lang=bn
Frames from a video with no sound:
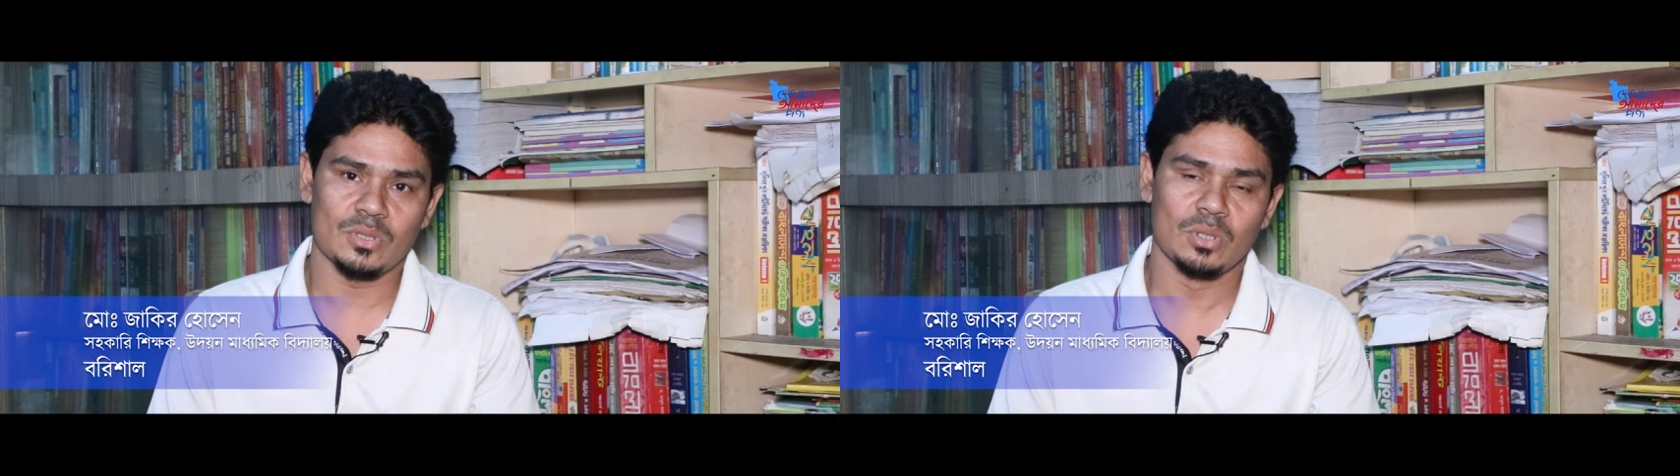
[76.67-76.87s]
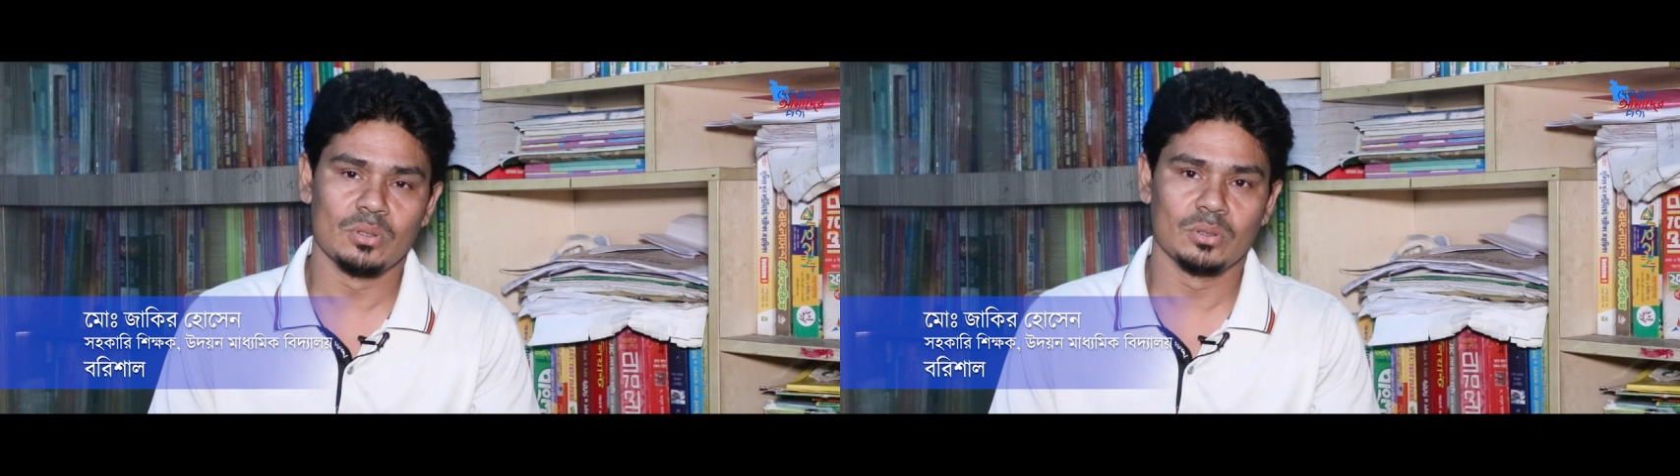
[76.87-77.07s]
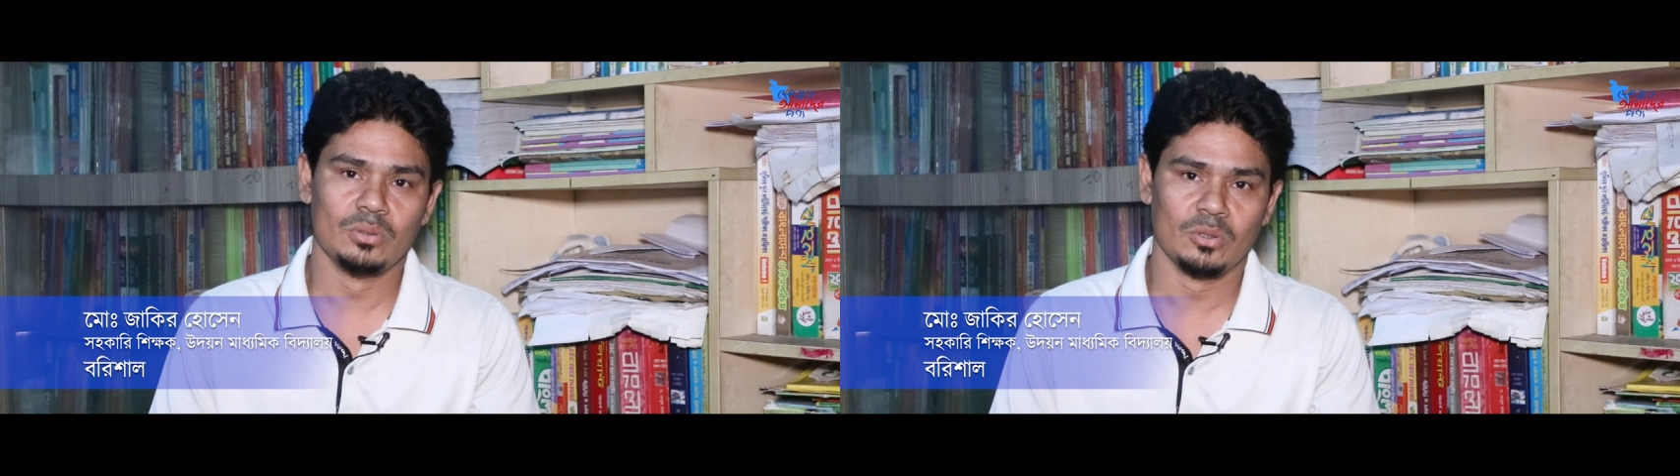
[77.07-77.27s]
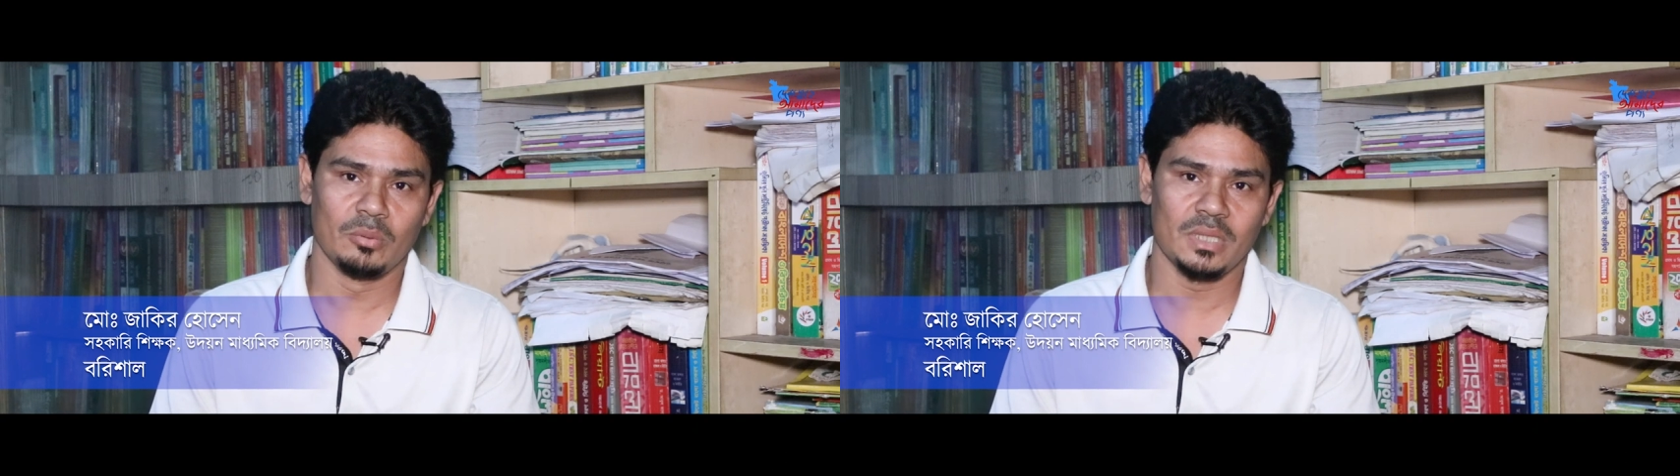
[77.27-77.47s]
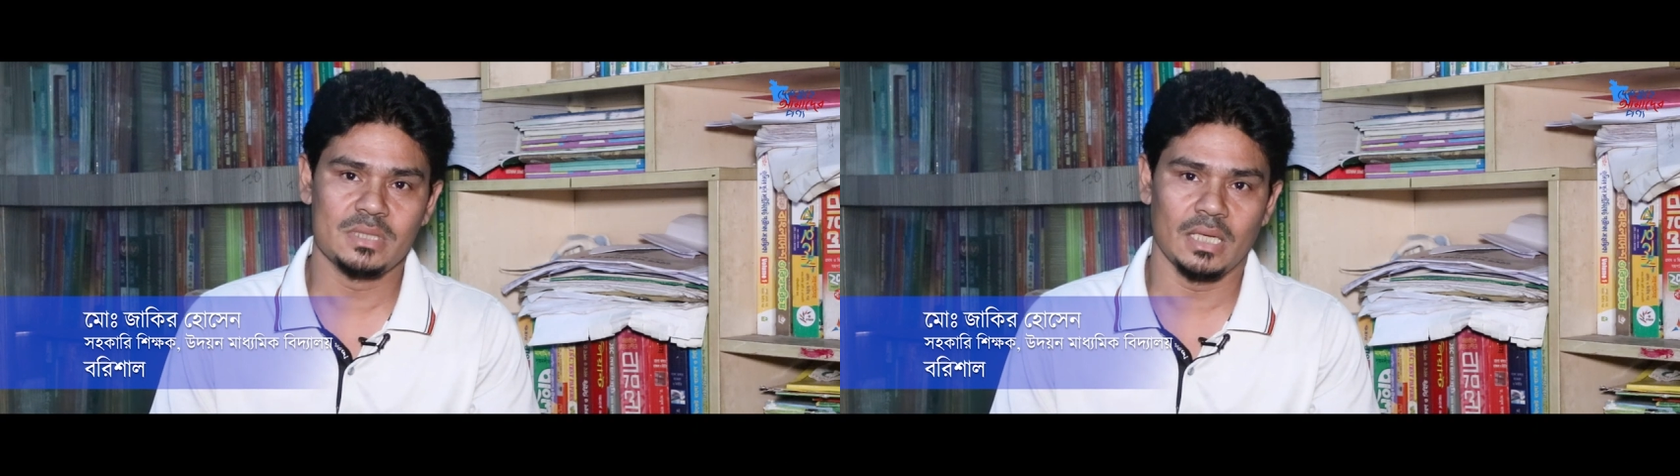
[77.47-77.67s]
অসংখ্য
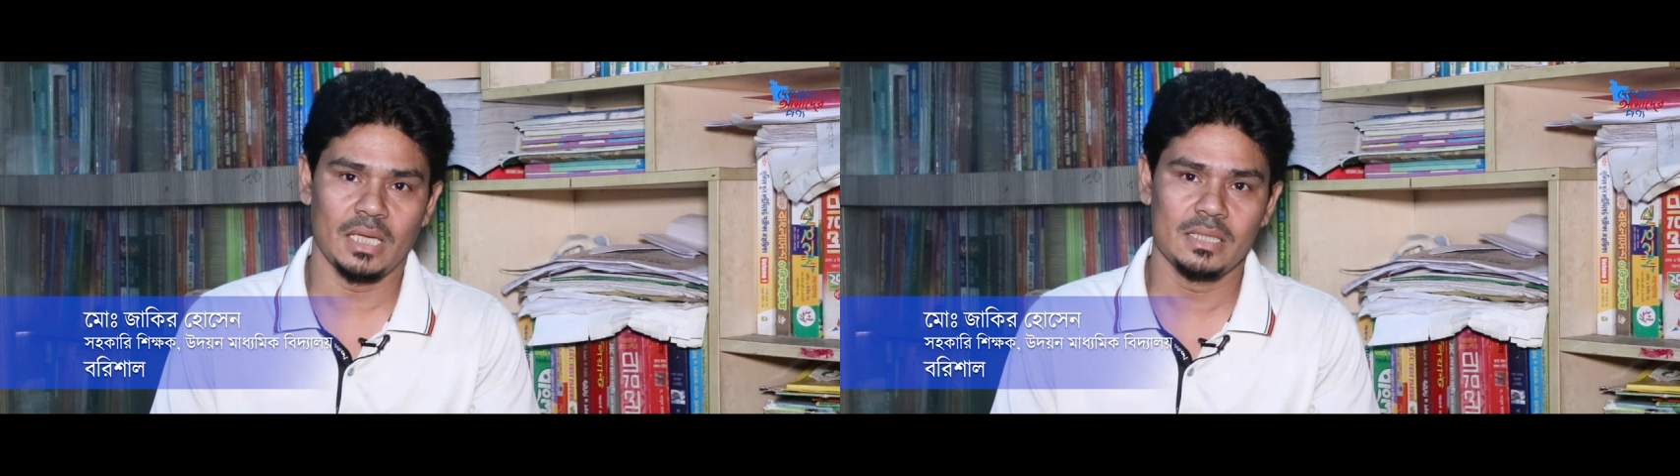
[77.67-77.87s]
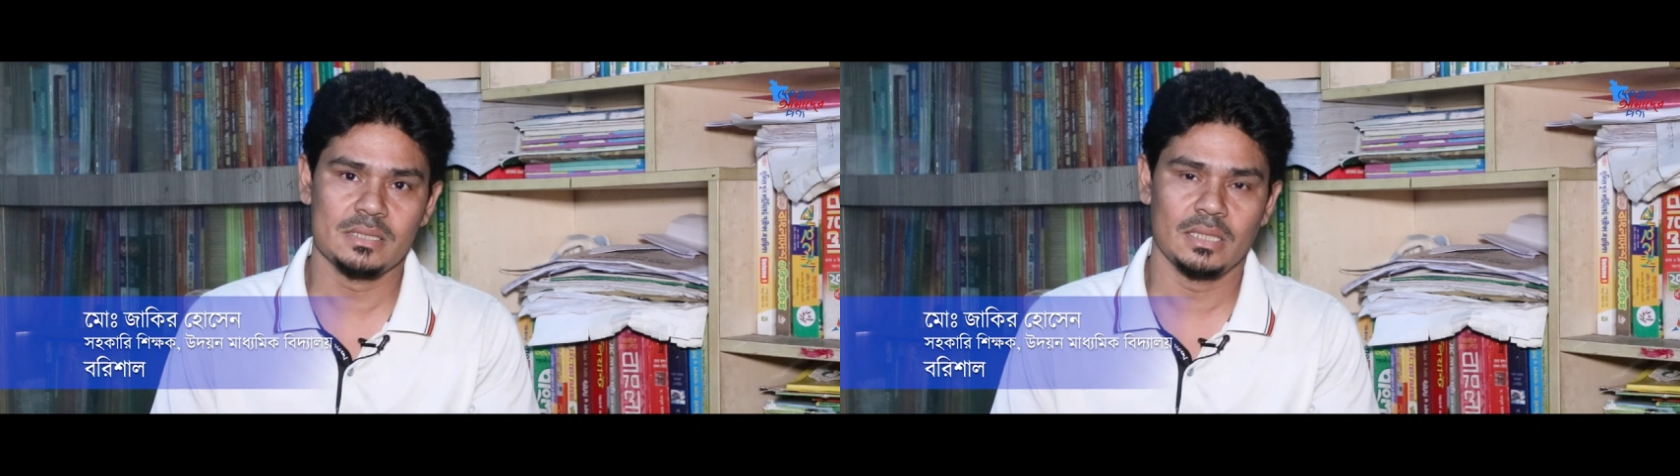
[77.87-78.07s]
ধন্যবাদ জানাই